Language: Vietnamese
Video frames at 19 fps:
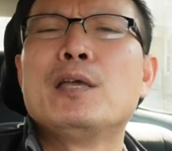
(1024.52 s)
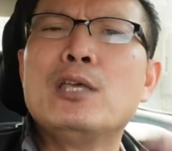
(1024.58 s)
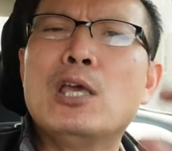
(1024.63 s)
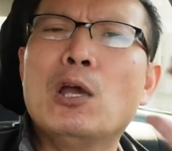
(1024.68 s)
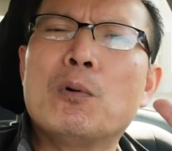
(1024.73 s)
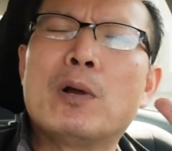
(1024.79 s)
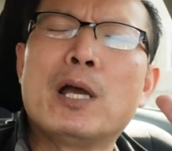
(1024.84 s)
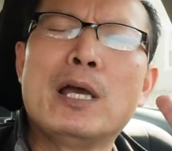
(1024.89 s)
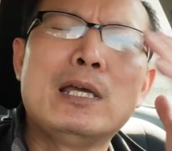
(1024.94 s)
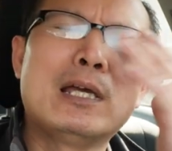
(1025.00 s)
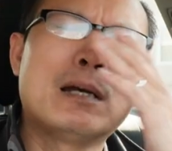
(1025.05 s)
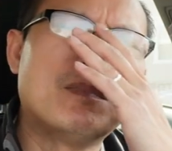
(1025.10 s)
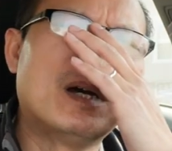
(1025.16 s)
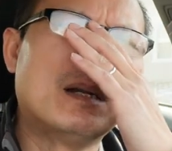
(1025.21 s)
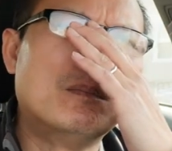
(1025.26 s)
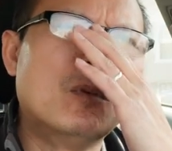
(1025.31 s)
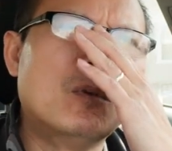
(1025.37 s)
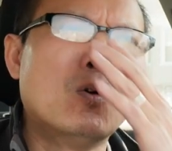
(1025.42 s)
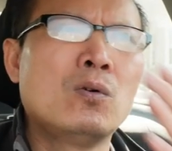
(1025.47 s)
giờ nhiều khi á,
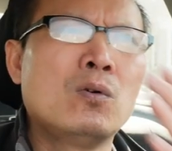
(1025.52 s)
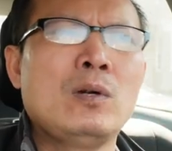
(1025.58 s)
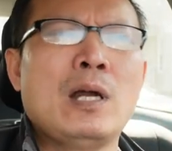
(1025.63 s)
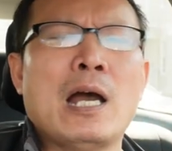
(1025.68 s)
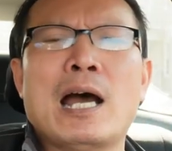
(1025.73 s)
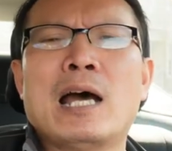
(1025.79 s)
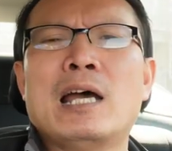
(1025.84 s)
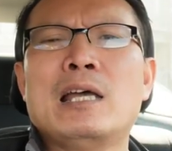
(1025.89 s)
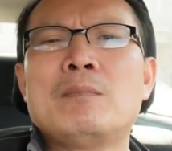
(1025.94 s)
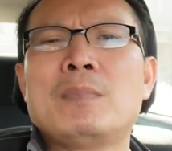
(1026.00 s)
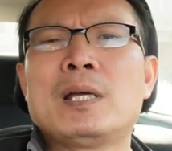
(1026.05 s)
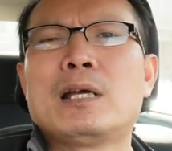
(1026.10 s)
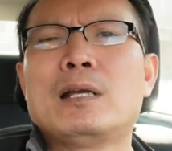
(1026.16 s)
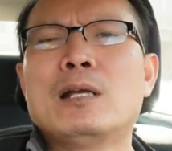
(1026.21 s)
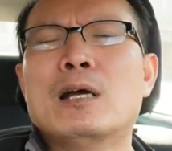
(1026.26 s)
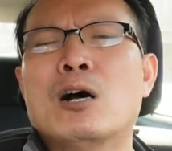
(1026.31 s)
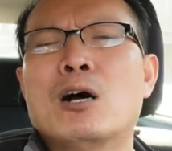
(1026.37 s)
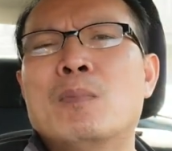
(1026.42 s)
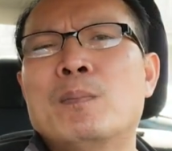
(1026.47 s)
mình muốn gửi mấy
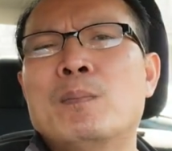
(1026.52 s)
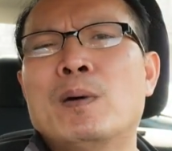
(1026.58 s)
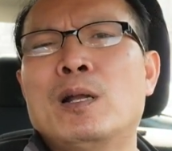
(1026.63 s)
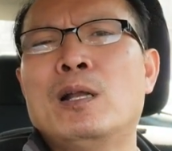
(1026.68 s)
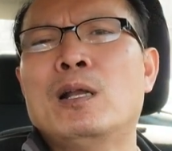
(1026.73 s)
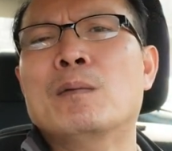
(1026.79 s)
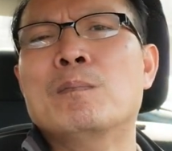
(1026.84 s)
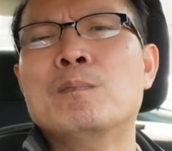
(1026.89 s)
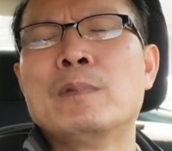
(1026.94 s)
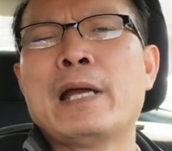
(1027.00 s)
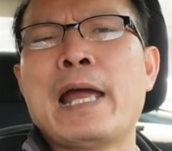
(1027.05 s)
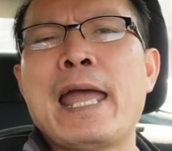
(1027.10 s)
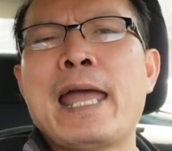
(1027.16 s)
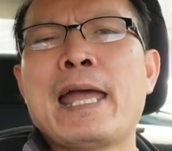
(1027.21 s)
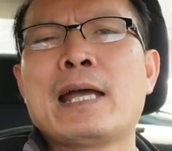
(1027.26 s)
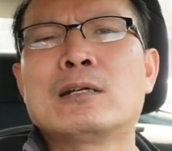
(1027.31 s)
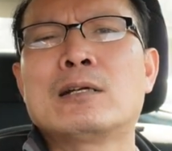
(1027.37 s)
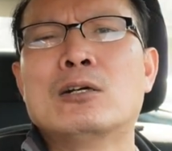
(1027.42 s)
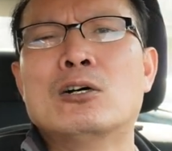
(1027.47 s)
cái đồ mà mình lụm
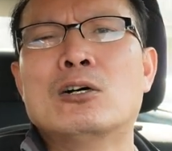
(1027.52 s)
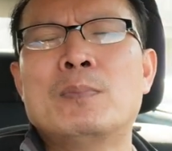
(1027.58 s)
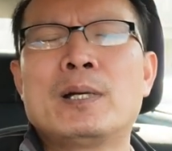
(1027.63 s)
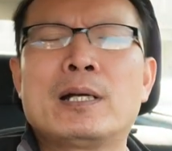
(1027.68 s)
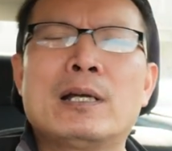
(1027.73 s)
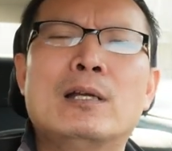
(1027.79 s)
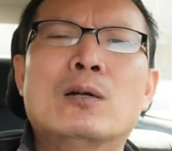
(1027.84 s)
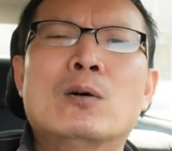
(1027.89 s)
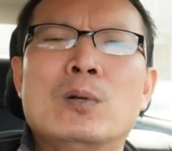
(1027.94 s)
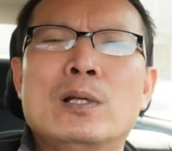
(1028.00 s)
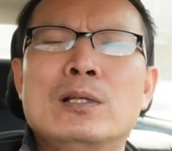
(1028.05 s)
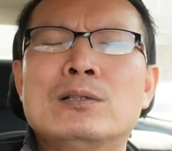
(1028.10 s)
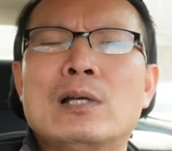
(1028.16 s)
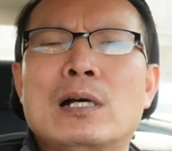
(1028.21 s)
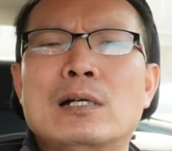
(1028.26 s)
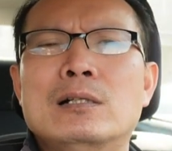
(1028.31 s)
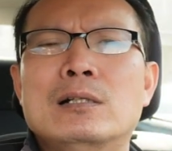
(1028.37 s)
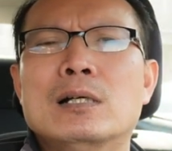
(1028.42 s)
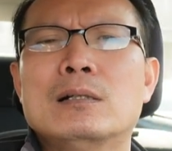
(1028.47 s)
gác, đồ mấy cái đồ điện
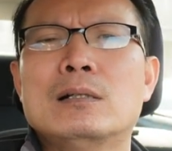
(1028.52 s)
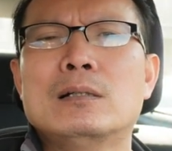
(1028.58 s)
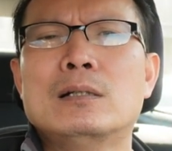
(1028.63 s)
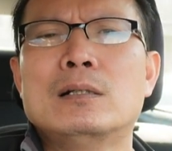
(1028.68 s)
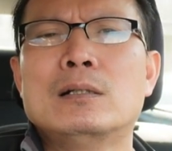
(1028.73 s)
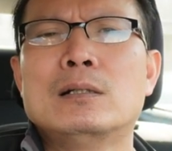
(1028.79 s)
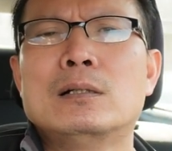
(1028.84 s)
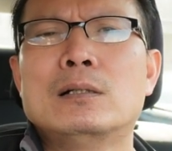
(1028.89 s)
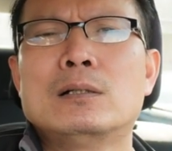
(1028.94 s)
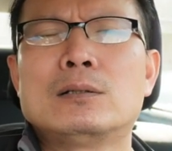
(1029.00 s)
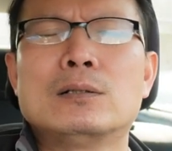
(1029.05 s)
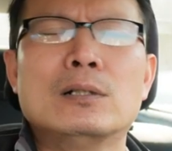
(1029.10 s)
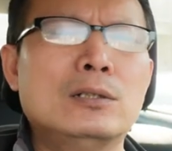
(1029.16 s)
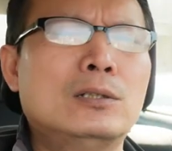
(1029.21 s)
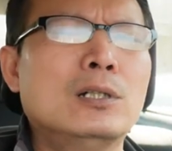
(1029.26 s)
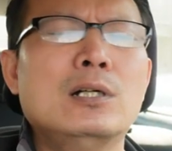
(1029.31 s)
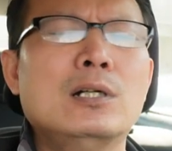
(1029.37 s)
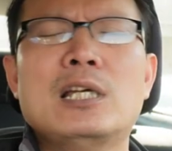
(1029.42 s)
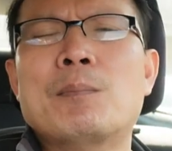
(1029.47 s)
tử á. Từ
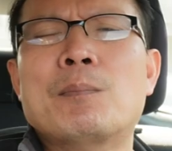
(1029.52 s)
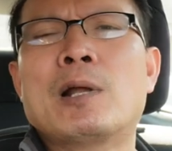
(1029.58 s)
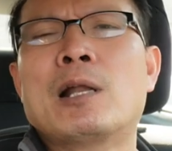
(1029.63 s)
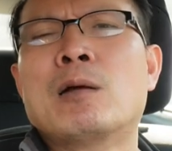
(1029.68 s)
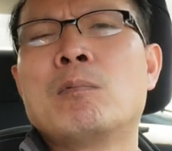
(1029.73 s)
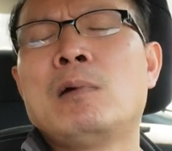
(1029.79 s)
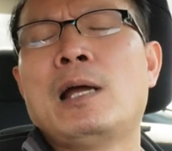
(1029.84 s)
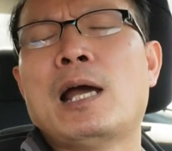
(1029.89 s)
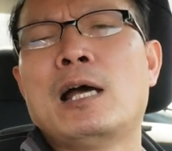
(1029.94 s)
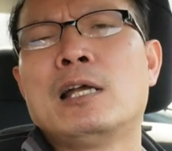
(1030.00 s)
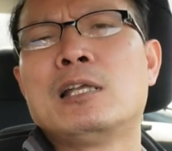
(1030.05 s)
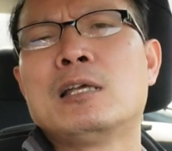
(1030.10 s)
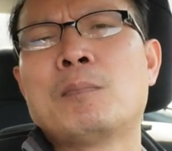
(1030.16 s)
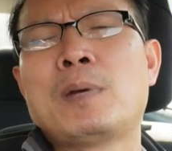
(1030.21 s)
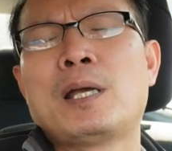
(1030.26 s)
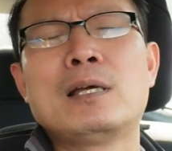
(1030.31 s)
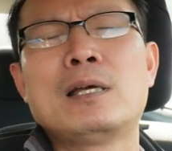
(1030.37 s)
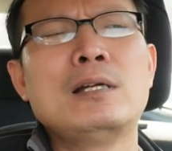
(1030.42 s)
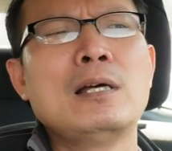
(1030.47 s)
xưa giờ mình không gửi cho
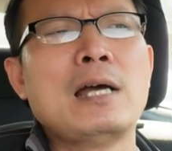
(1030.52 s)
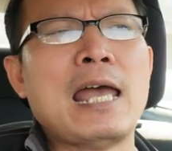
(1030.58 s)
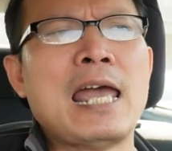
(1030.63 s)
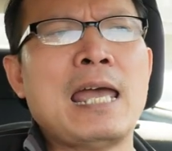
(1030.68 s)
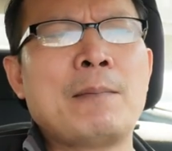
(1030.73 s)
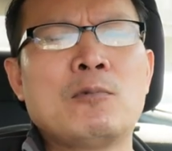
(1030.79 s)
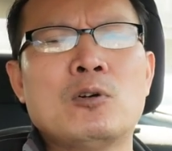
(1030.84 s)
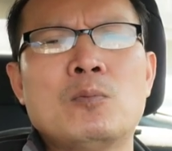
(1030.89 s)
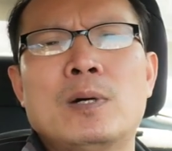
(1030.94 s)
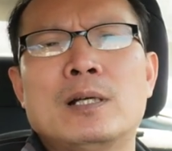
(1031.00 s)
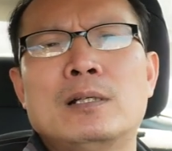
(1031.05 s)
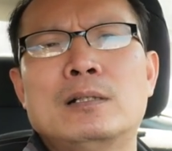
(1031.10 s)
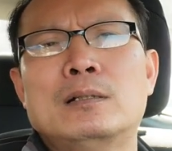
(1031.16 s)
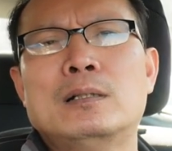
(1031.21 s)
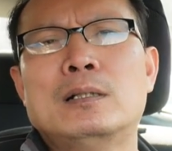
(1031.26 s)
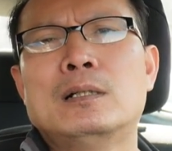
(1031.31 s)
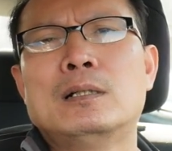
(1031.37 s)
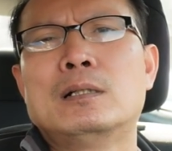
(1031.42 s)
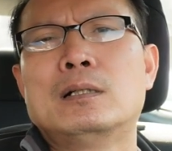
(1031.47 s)
mấy cái đứa em của mình.
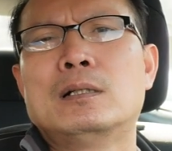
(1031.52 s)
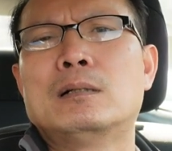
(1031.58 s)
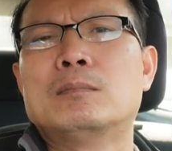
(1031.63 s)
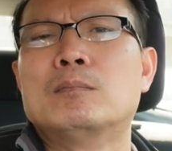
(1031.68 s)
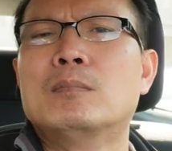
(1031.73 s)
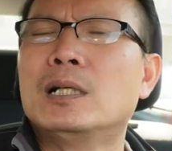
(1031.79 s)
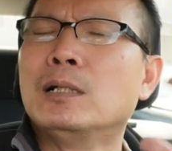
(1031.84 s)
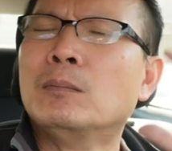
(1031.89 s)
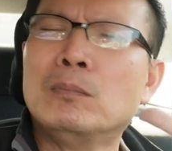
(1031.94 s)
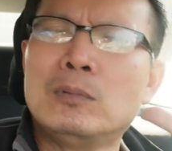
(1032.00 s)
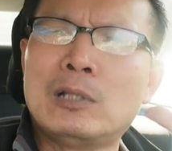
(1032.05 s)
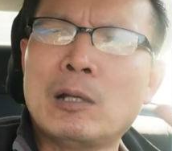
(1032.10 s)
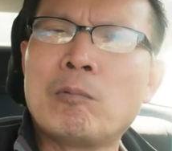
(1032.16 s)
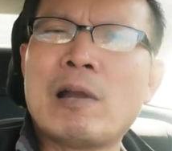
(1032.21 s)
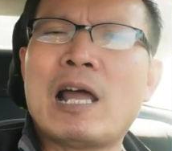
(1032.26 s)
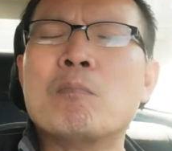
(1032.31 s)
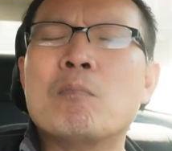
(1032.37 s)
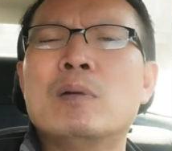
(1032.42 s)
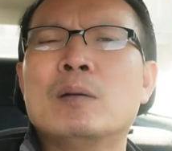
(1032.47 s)
Mình
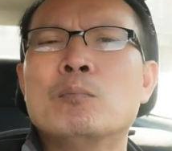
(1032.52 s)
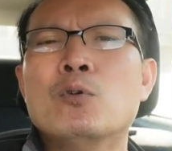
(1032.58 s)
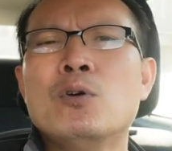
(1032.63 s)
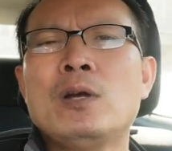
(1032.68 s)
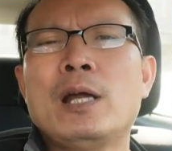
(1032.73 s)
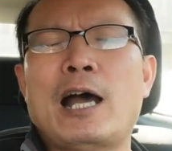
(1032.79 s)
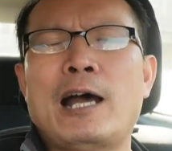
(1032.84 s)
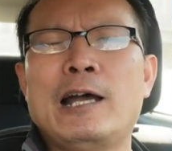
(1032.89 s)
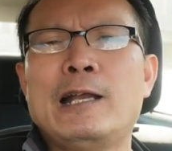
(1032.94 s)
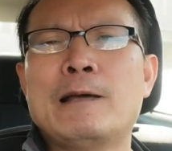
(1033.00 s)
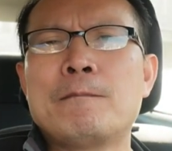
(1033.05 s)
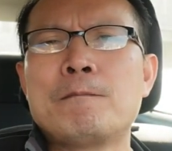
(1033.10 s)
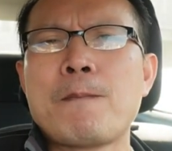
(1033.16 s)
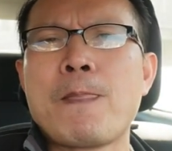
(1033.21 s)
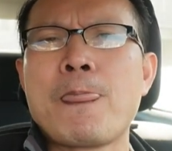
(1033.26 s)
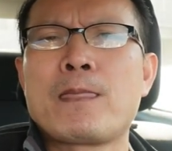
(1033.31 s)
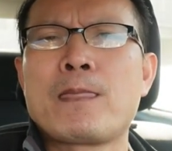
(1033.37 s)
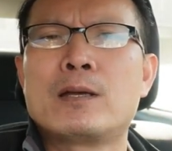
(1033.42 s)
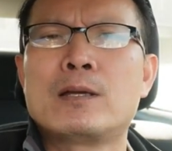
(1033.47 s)
trong lòng mình muốn gửi lắm.
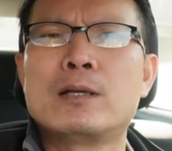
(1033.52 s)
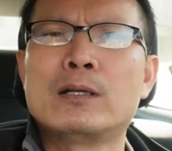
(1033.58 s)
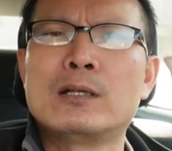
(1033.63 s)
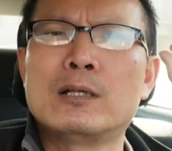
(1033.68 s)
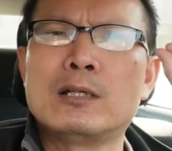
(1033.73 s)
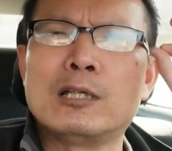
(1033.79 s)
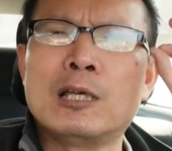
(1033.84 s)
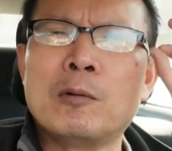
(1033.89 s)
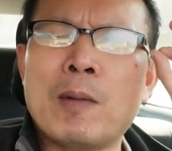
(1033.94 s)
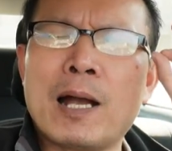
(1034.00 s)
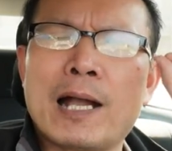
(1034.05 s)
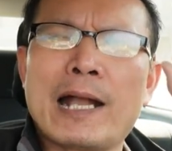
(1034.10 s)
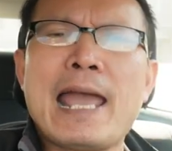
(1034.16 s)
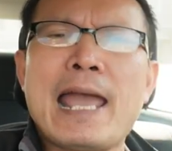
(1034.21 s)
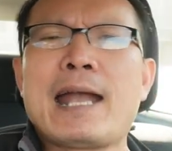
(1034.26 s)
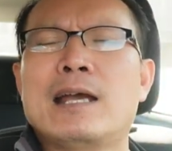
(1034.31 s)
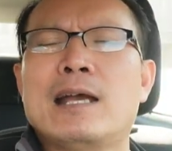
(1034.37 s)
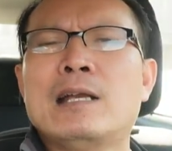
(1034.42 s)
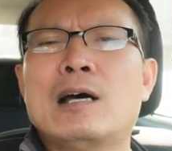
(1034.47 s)
Nhưng mà
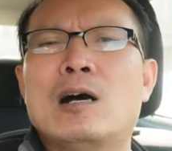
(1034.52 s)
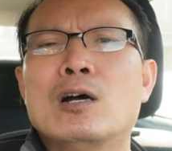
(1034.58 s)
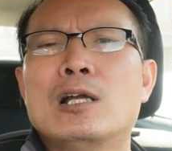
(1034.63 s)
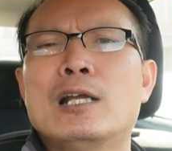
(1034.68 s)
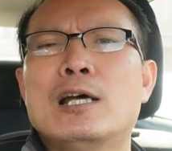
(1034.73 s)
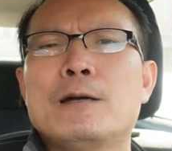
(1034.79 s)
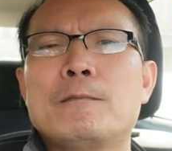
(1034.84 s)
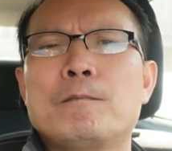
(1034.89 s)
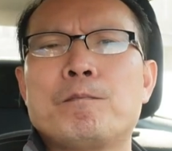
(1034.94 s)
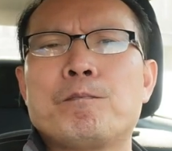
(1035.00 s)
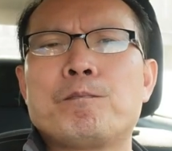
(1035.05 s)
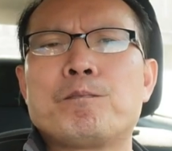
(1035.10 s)
kẹt cái nỗi đó